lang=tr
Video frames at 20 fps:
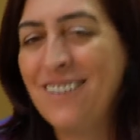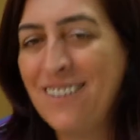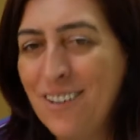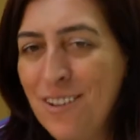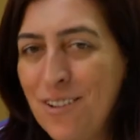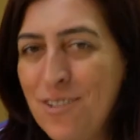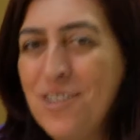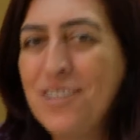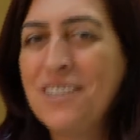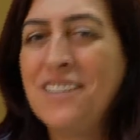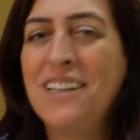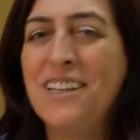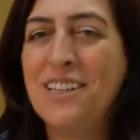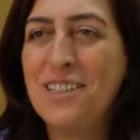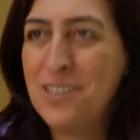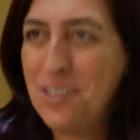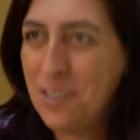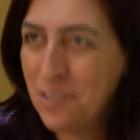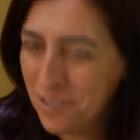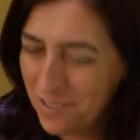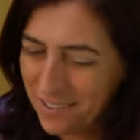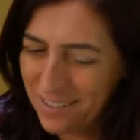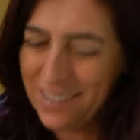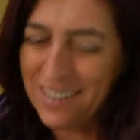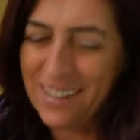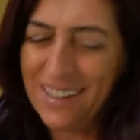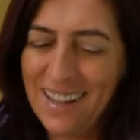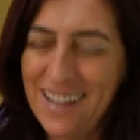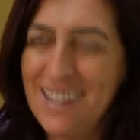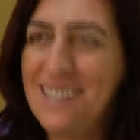Gölcük'te yaşayan
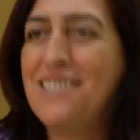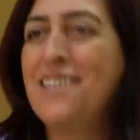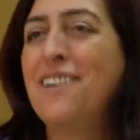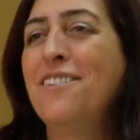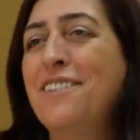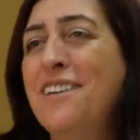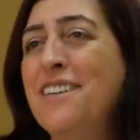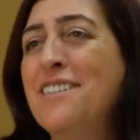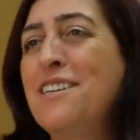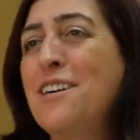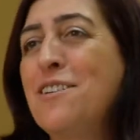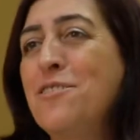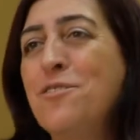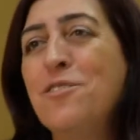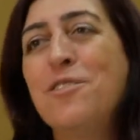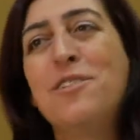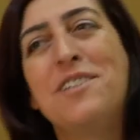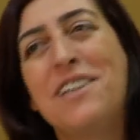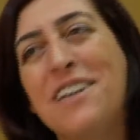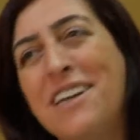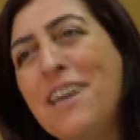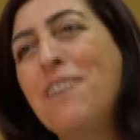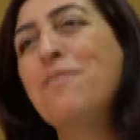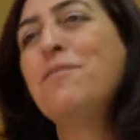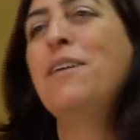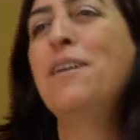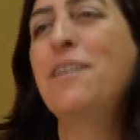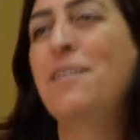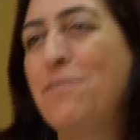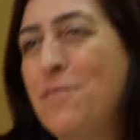esnaf kazançlı olacak
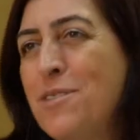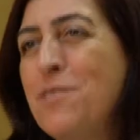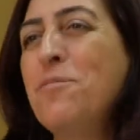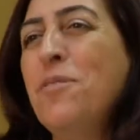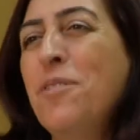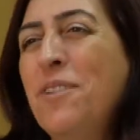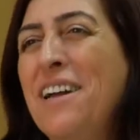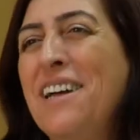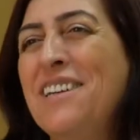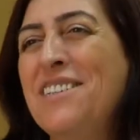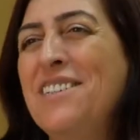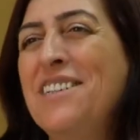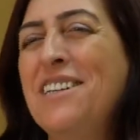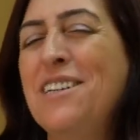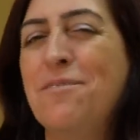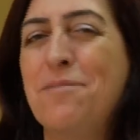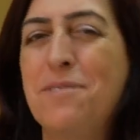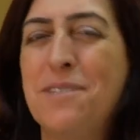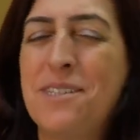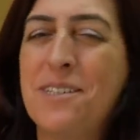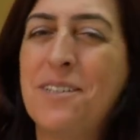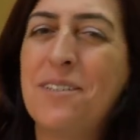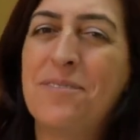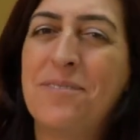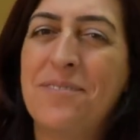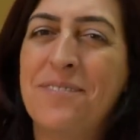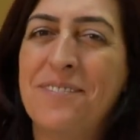hem de bizim öğrencilerimiz.